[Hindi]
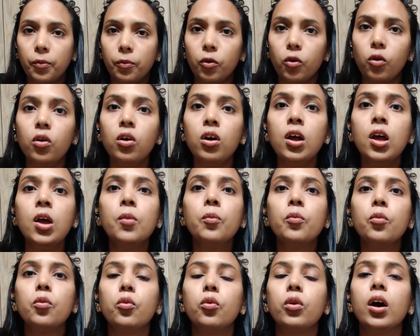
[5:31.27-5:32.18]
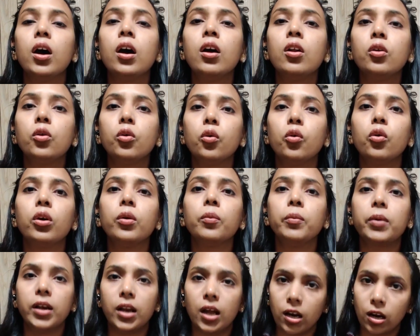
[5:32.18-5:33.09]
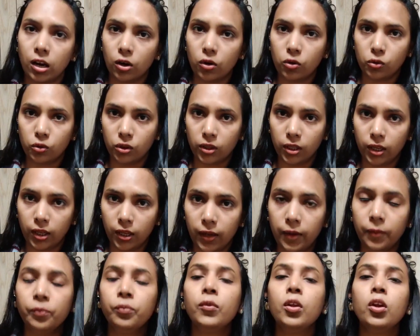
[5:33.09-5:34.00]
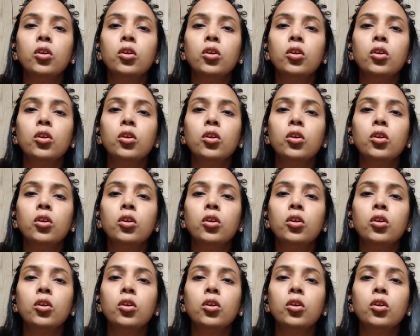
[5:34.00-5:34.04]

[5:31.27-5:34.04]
आपको पूरा नोट बनाना होता है